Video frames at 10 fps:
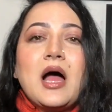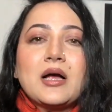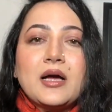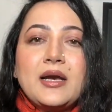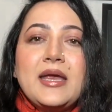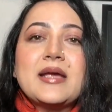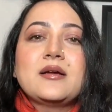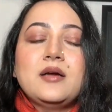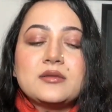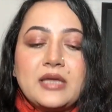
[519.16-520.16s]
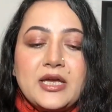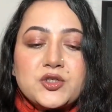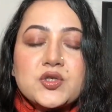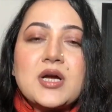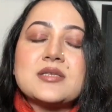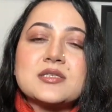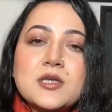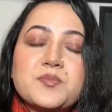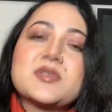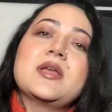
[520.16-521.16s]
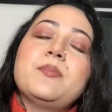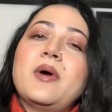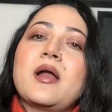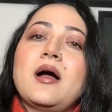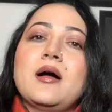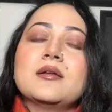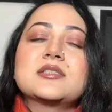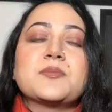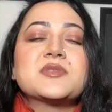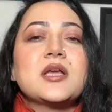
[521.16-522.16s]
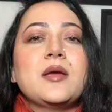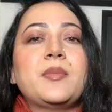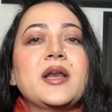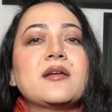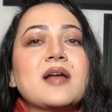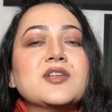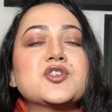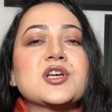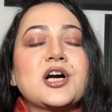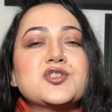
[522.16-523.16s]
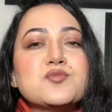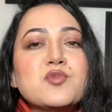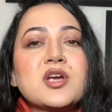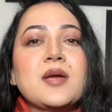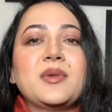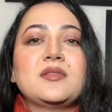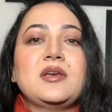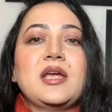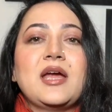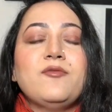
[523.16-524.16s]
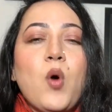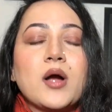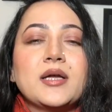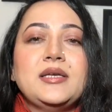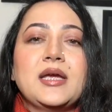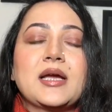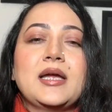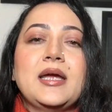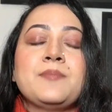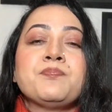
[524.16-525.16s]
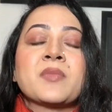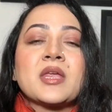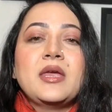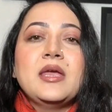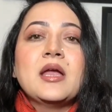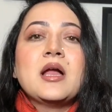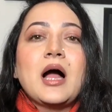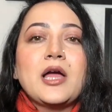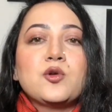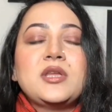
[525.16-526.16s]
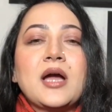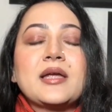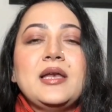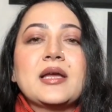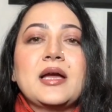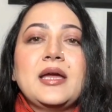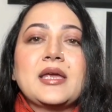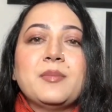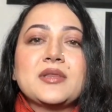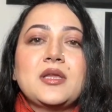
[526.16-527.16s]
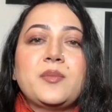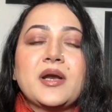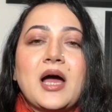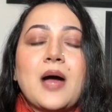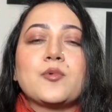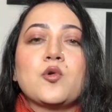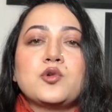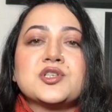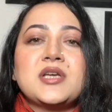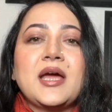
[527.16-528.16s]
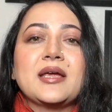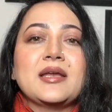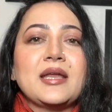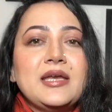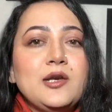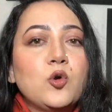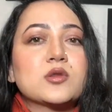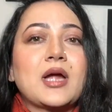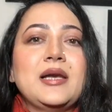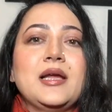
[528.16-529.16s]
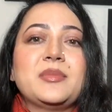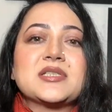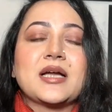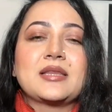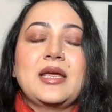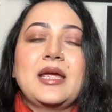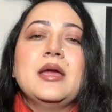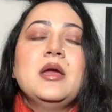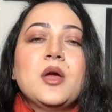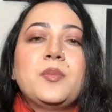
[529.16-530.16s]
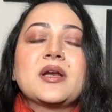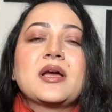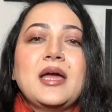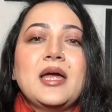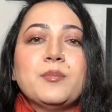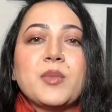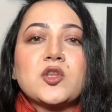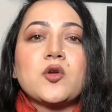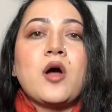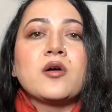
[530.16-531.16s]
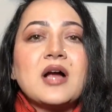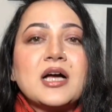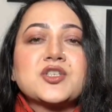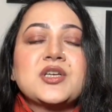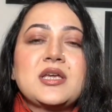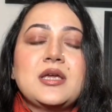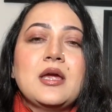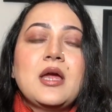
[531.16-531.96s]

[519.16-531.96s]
अगर एक देश का सबसे बड़ा सबसे बड़े राज्य का जो मुख्यमंत्री है वो अगर ये कहे कि अयोध्या के लिए कहे कि मंदिर बना आपको खुशी है कि नहीं लोग तालियां बजाते हैं फिर कहे मथुरा और काशी की